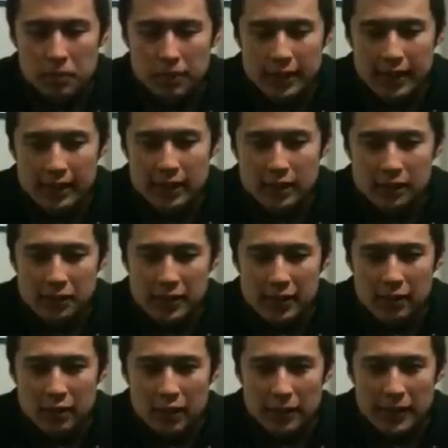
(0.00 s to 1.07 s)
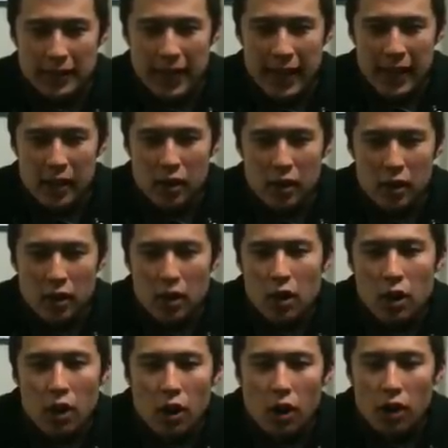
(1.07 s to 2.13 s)
ん難しい技を決めて
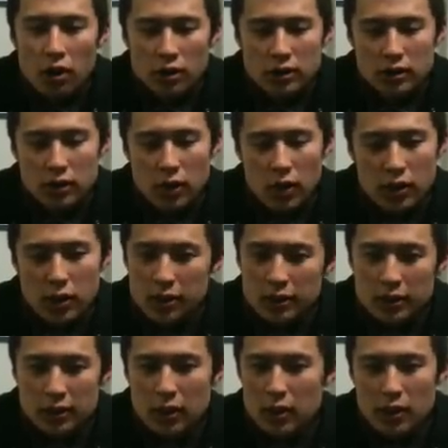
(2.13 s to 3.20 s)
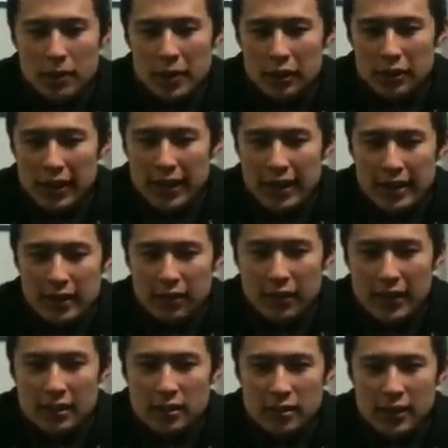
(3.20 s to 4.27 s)
本当に本当に見事な演技
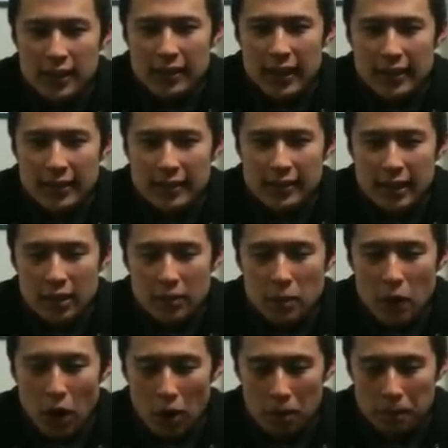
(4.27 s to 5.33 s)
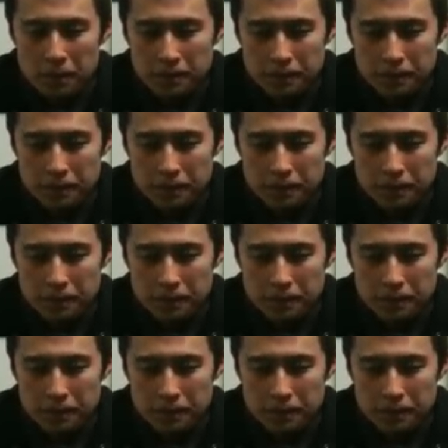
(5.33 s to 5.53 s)
の連続だったんですけども